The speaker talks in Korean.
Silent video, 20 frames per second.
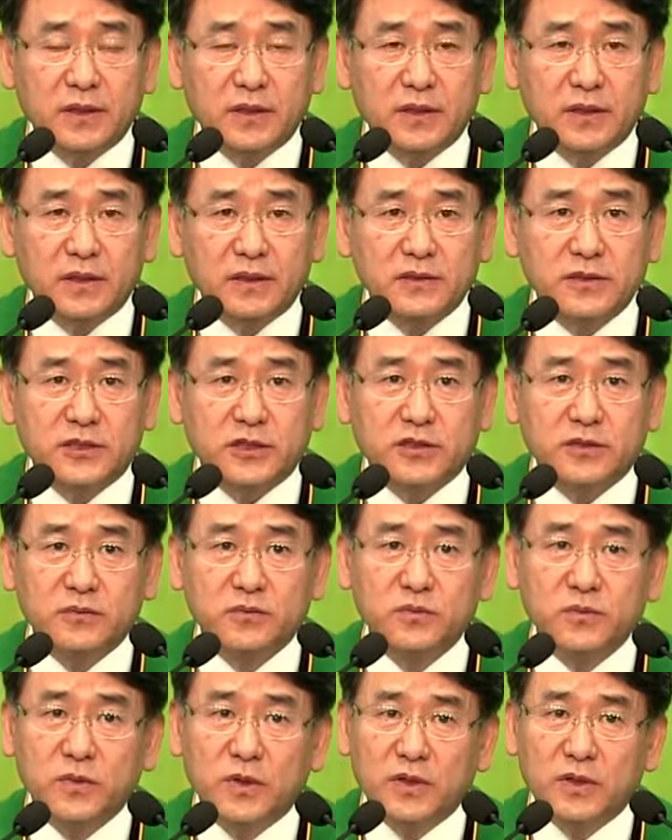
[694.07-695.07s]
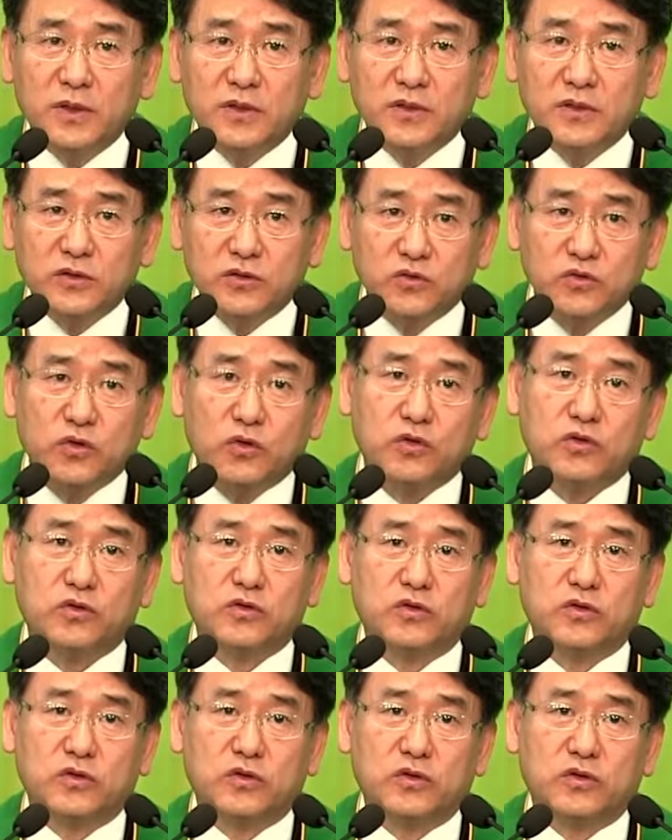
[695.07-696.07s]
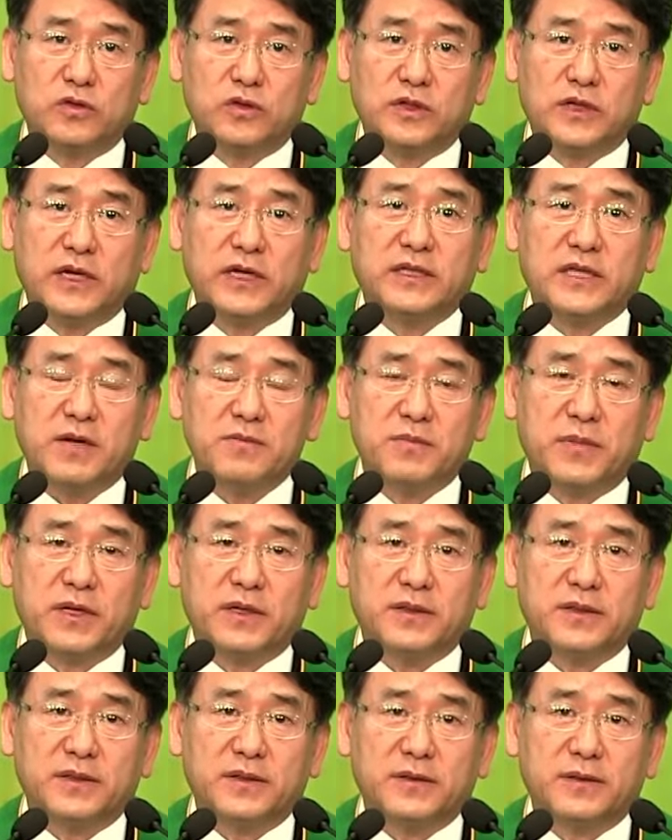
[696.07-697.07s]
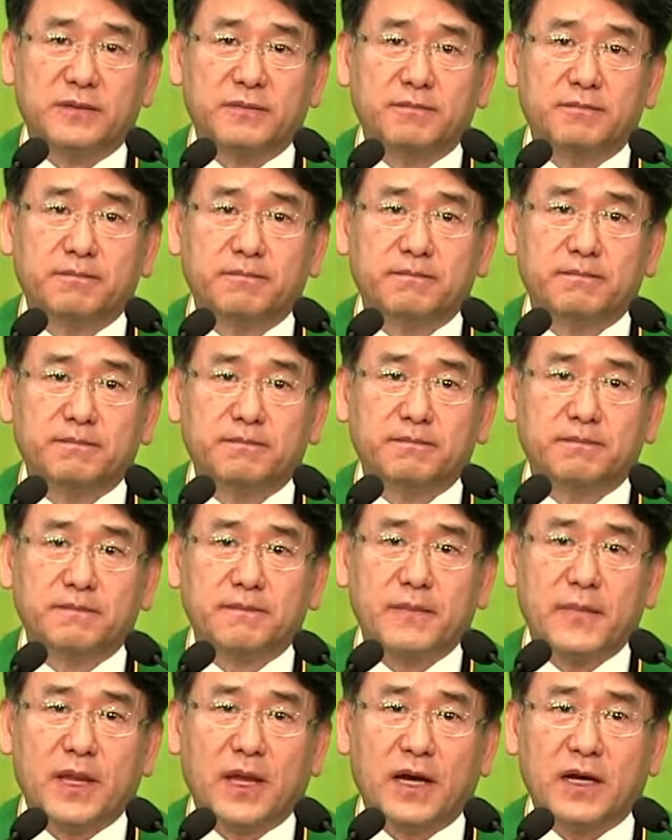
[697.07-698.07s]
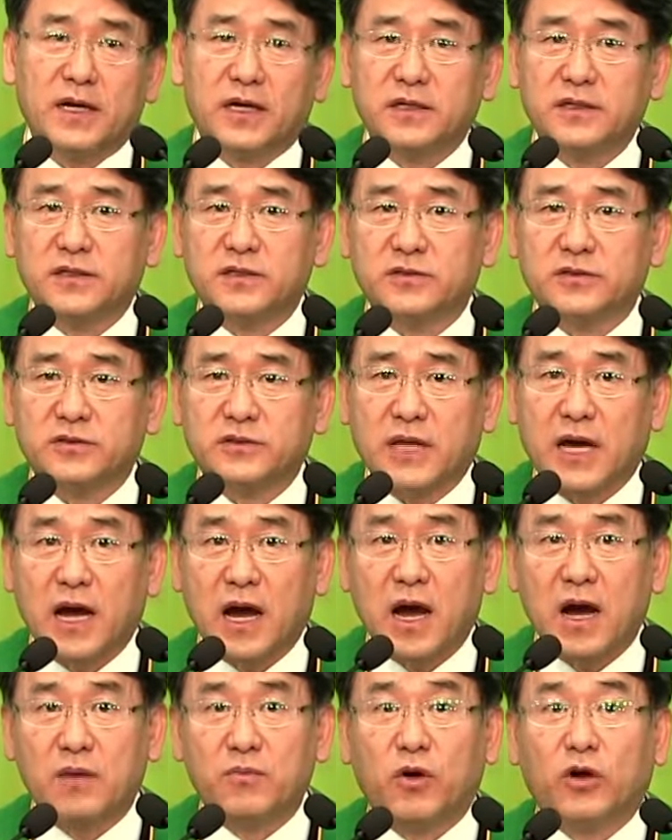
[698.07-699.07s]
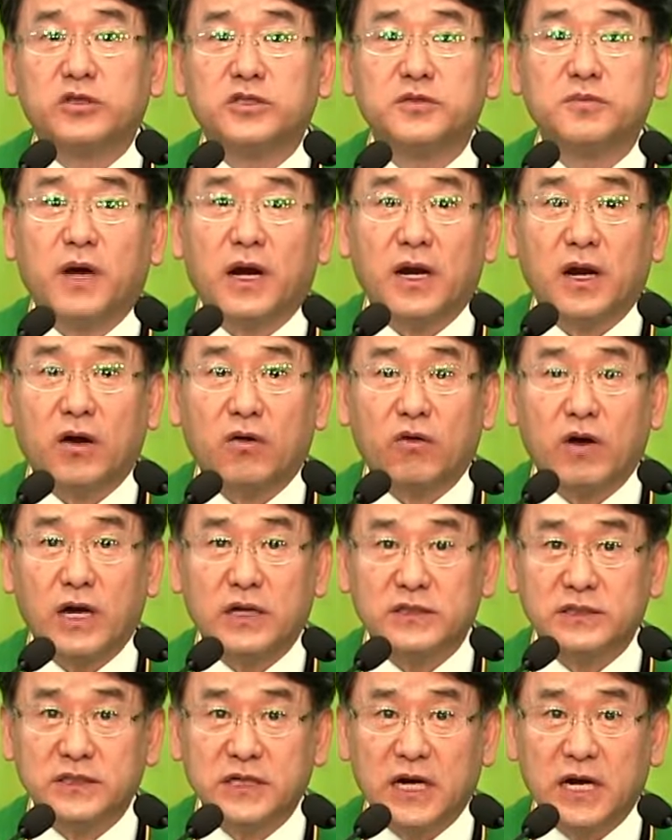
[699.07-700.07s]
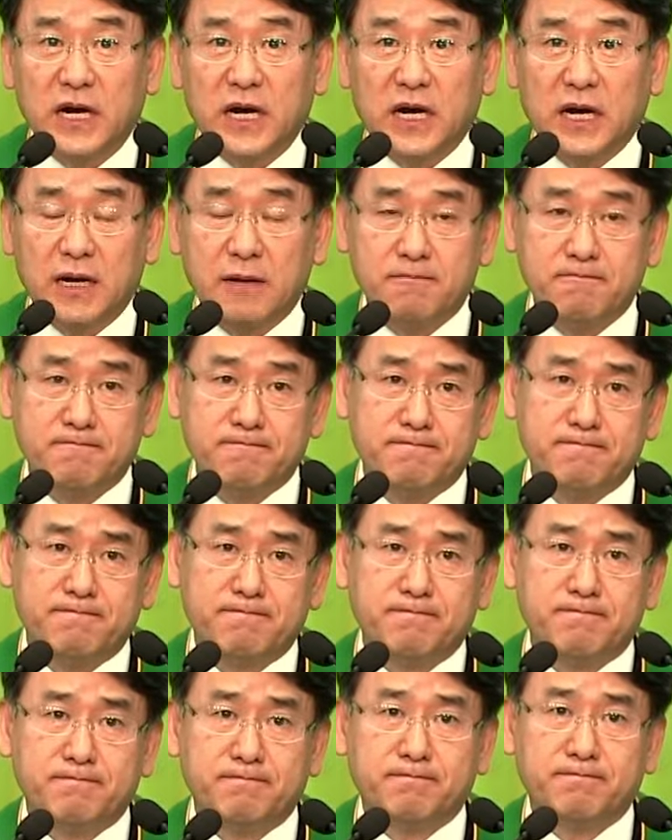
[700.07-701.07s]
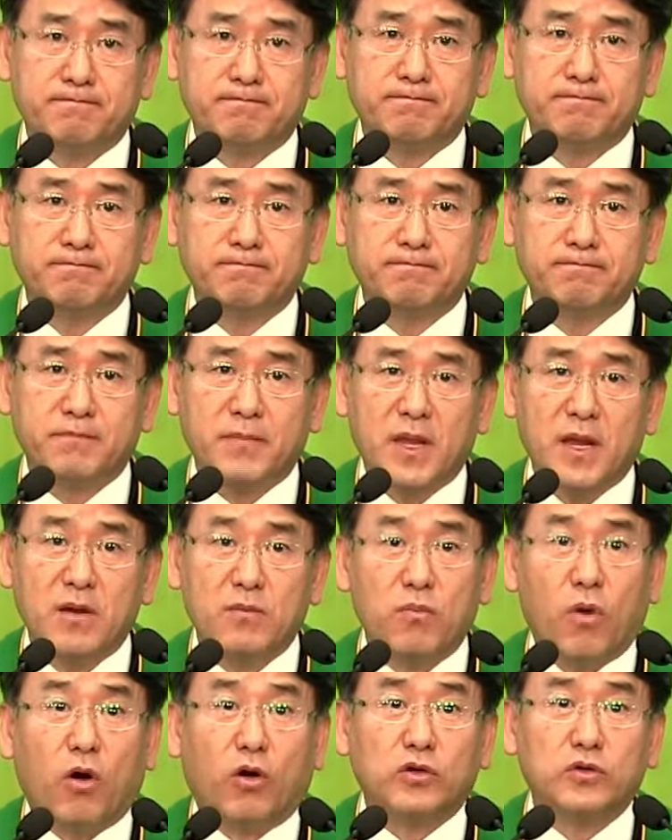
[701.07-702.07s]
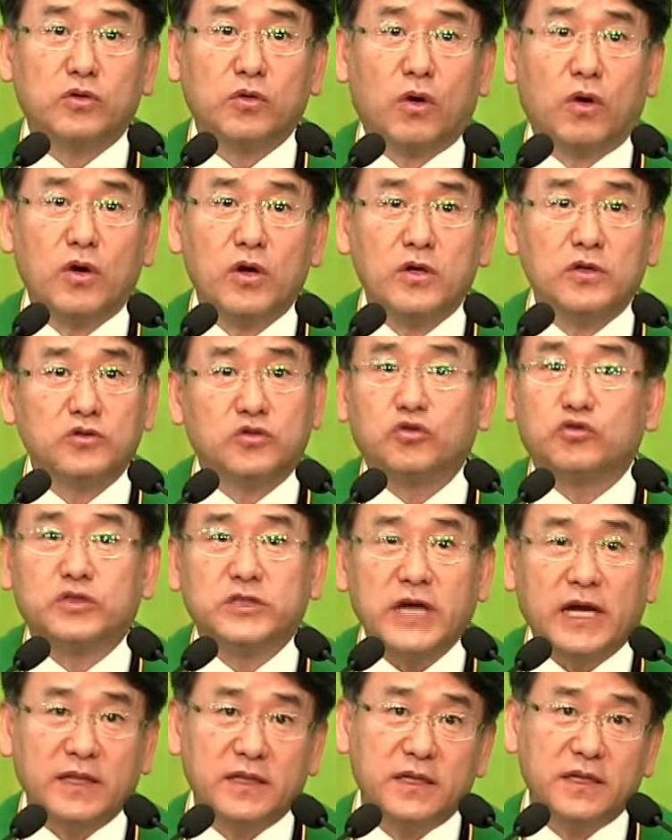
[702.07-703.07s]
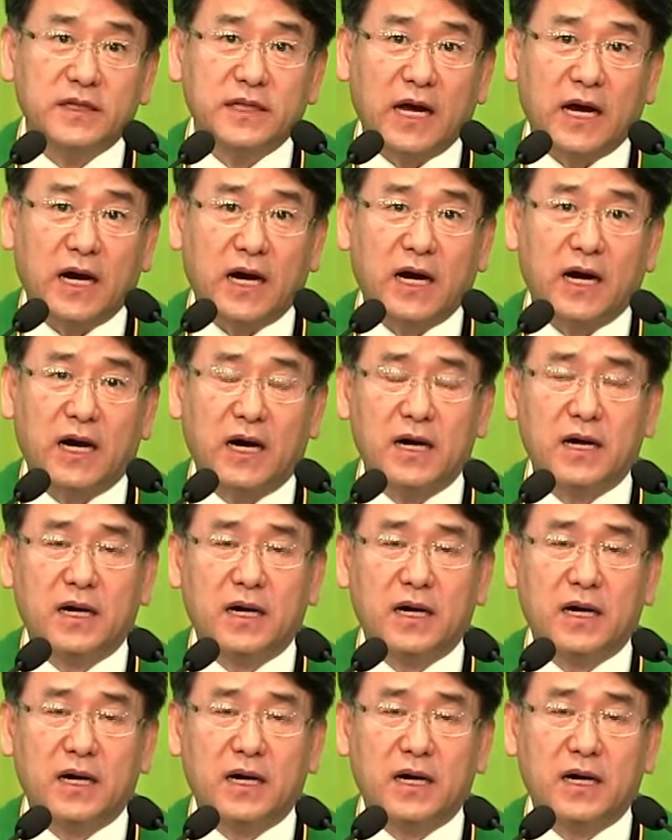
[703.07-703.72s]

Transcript: 지금 유혹을 했단 말이에요. 하나님께서 다 먹지 말라고 하느냐. 응? 먹어도 죽지 않는다.